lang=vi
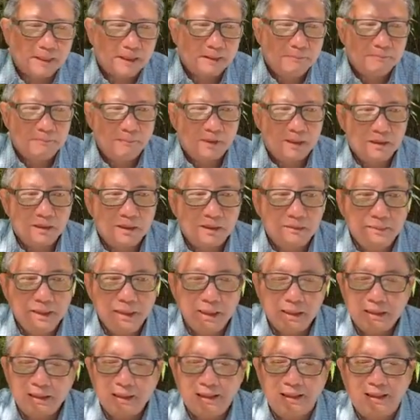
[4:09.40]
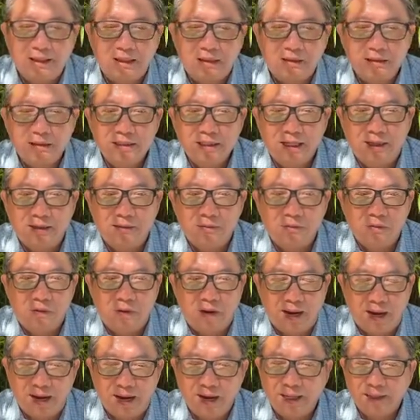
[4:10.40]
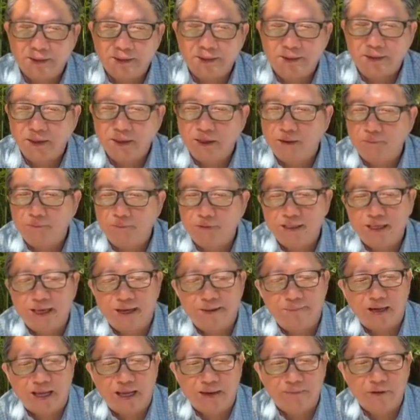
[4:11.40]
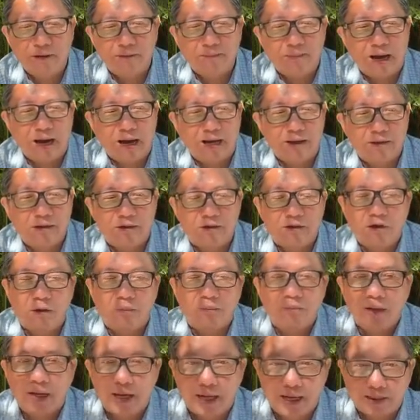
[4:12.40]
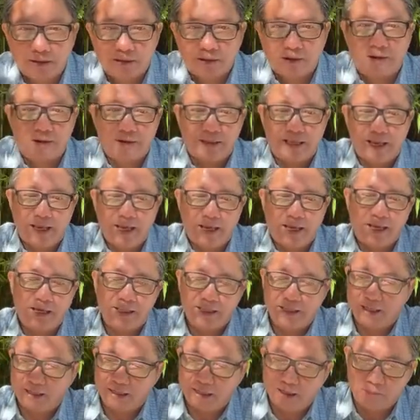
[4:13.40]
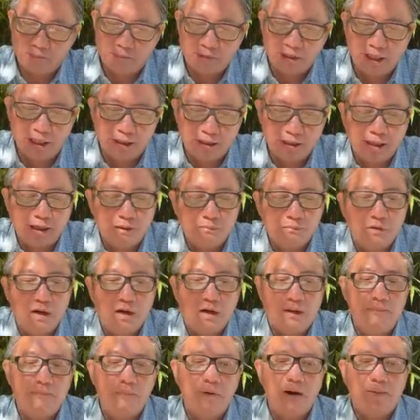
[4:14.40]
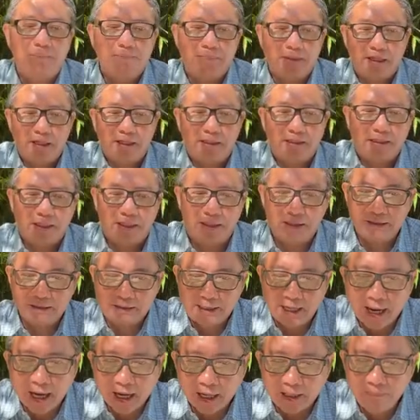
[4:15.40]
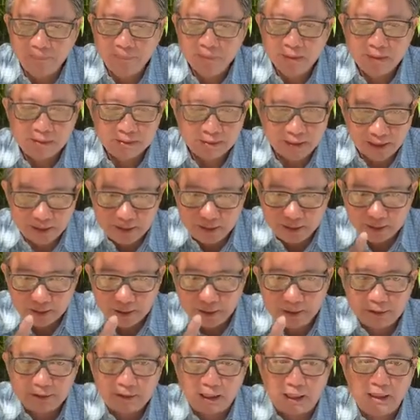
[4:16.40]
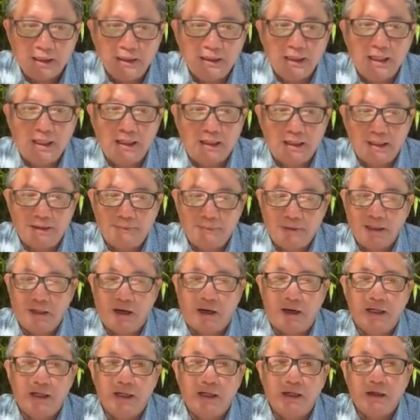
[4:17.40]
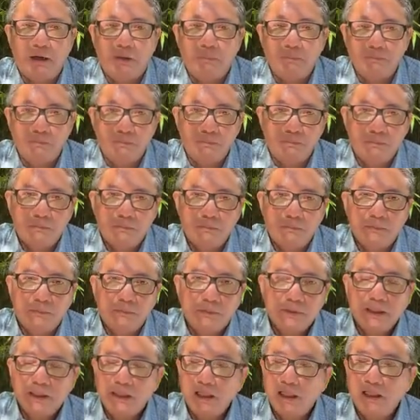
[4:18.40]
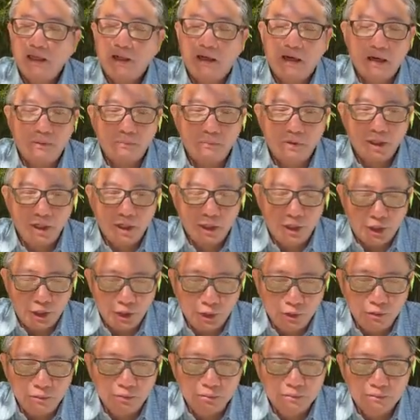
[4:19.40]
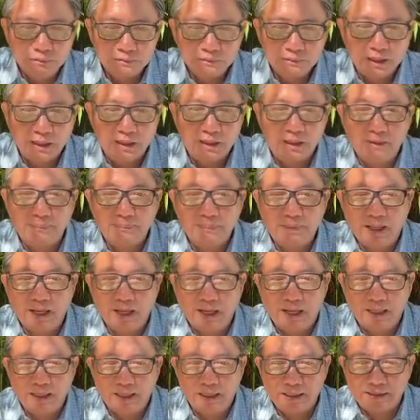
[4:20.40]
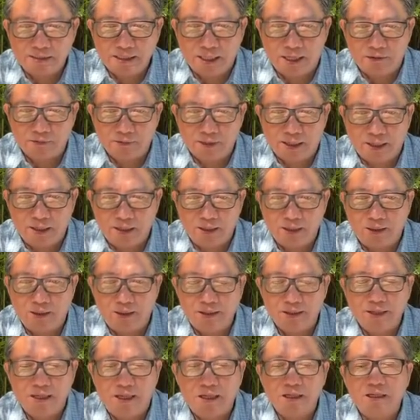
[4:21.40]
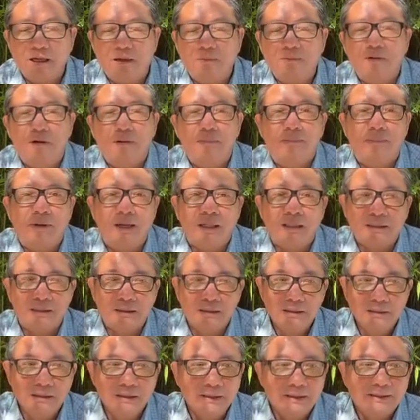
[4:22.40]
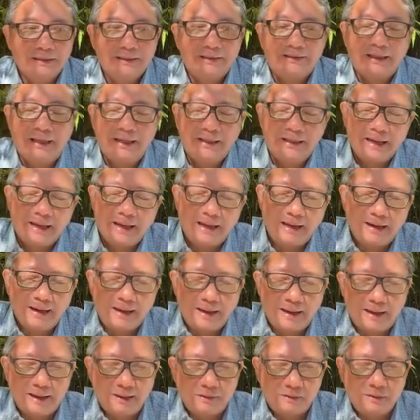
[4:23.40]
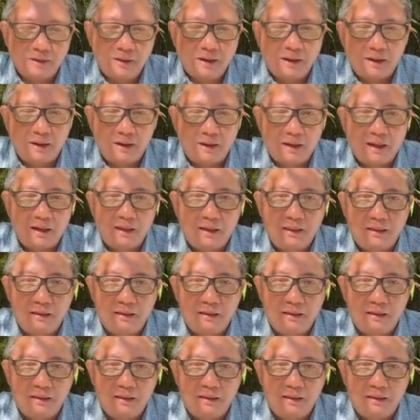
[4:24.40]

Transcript: mà nó biết là có nhân quả thì nó không có dám lái máy bay vô đụng hải tòa nhà và đồng thời nó không có ôm bom để đi tự sát tại vì tự tử là bị đọa địa ngục cho nên họ không có hiểu thì hôm nay sau này họ vẫn không có mất cái thánh ala của họ